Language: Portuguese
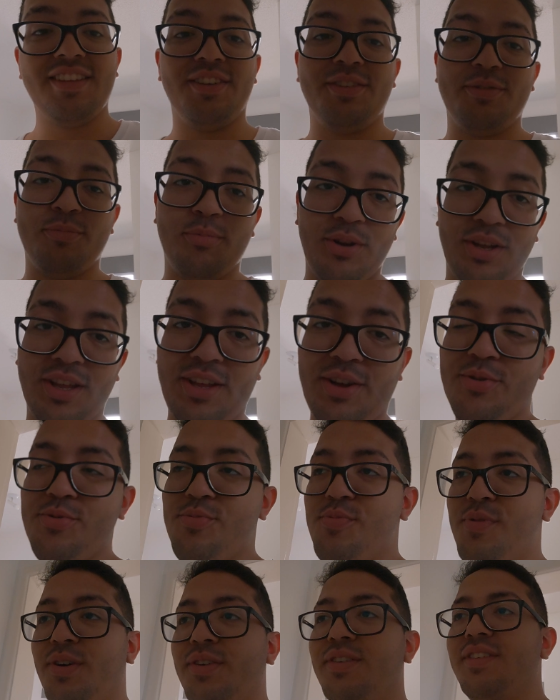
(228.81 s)
Você desbloqueia
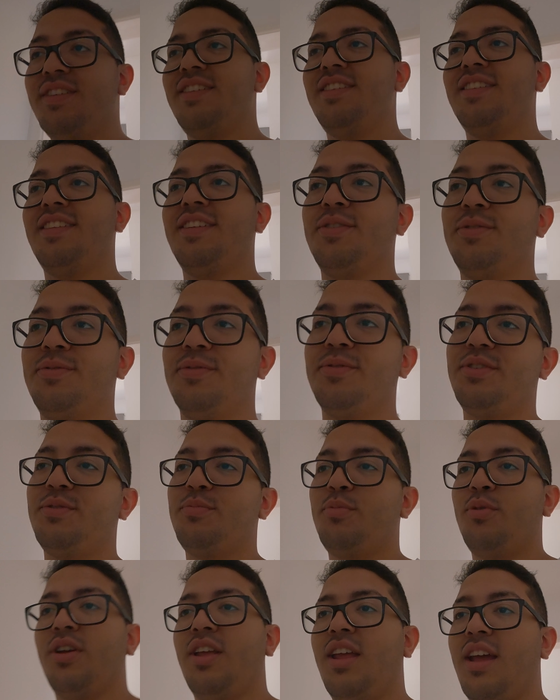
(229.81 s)
com o mouse. Então eu vou
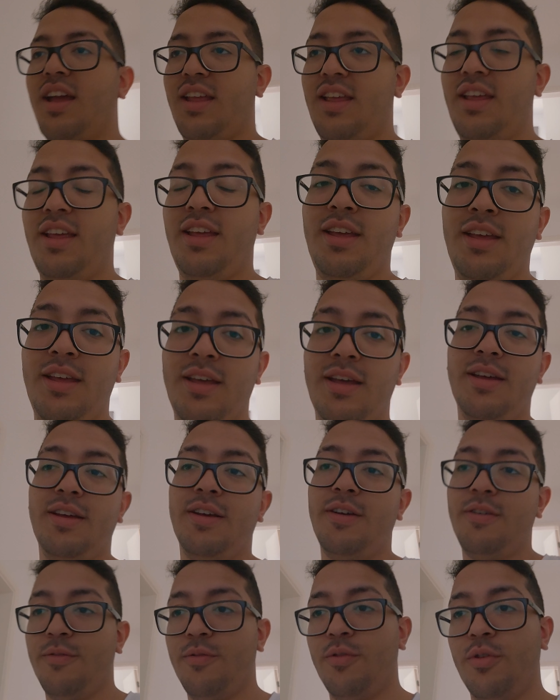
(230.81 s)
desbloquear aqui.
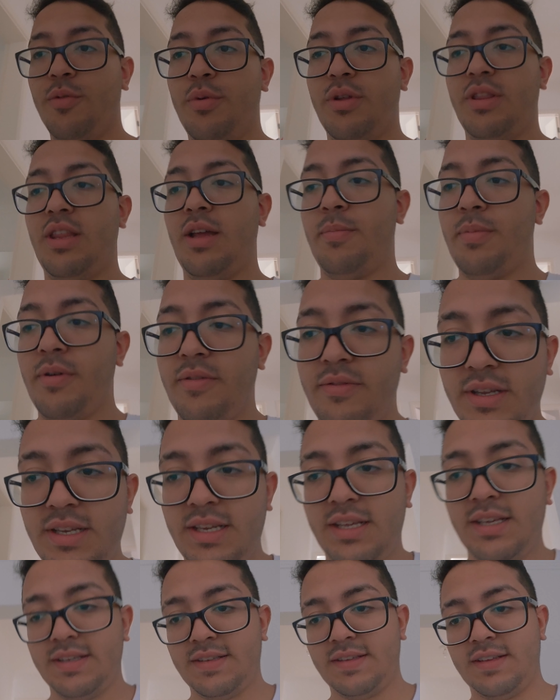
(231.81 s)
Vou botar pra
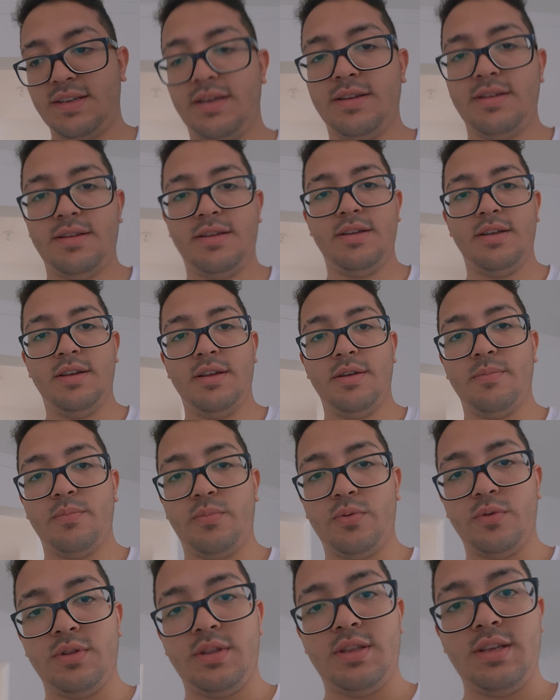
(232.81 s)
Vanessa
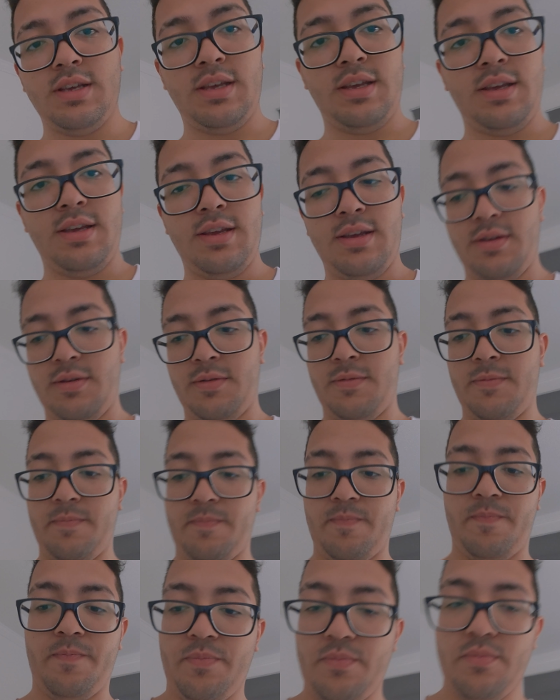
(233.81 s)
poder
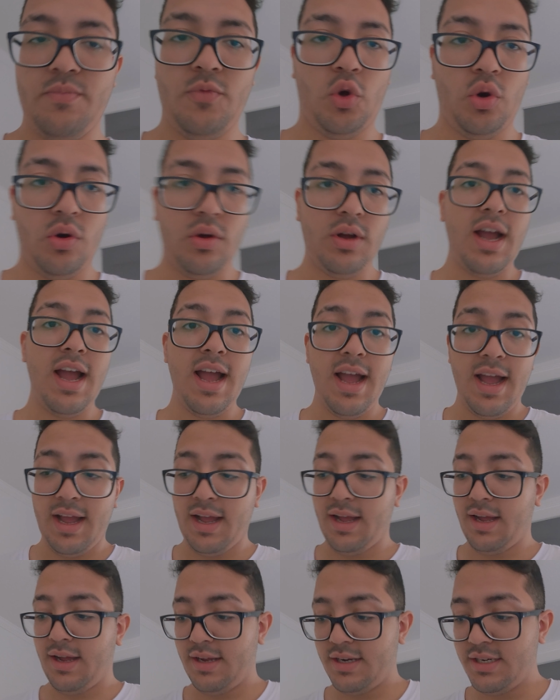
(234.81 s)

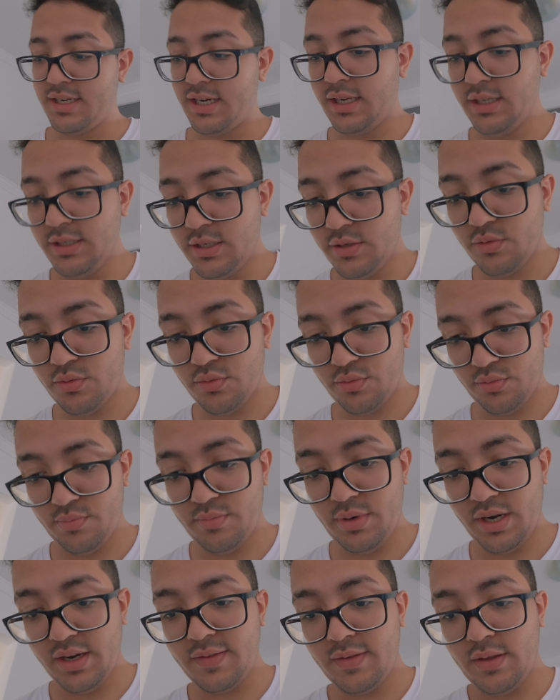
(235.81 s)
colocar a Jade no
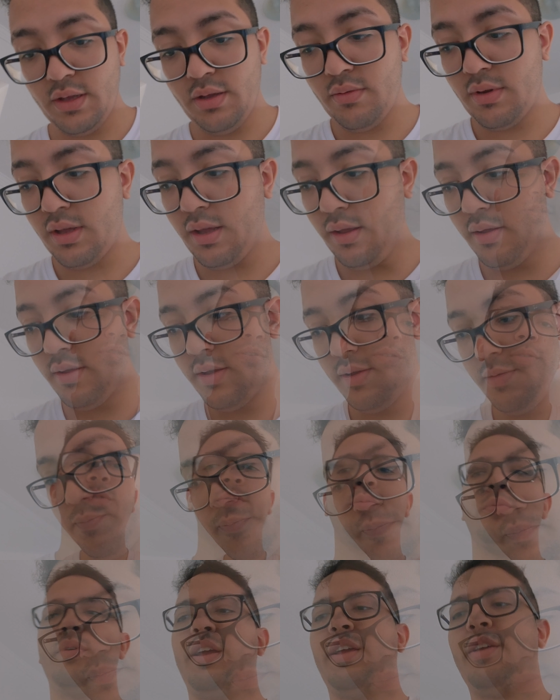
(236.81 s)
bercinho, né?
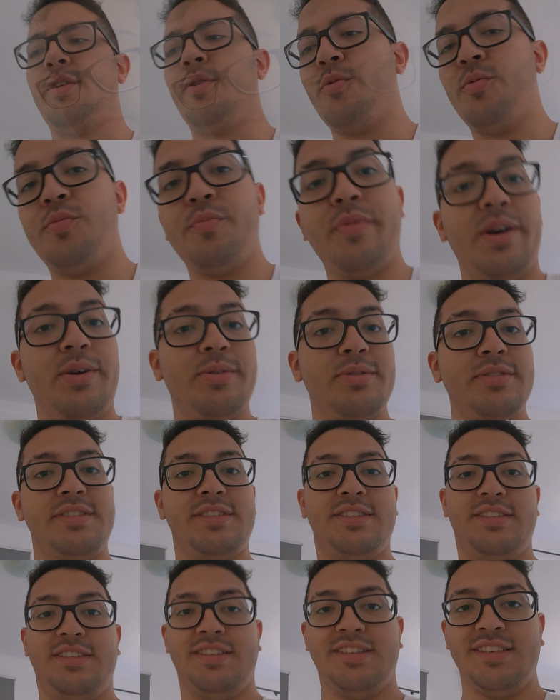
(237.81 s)
Arrumei aqui com o
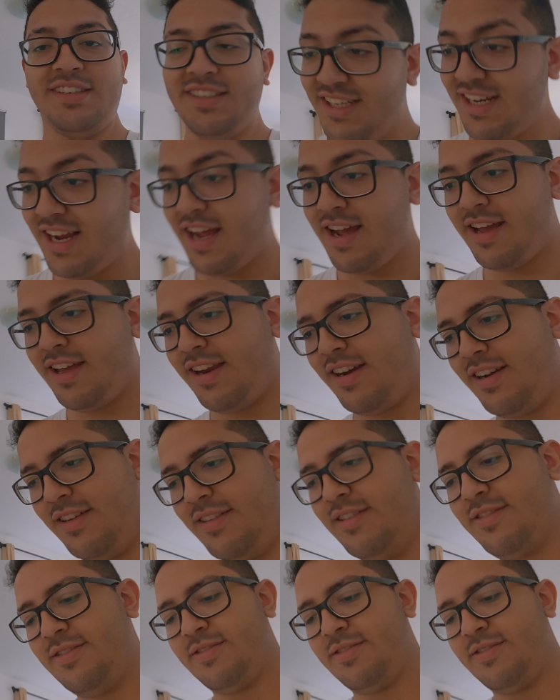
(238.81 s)
mouse e já era.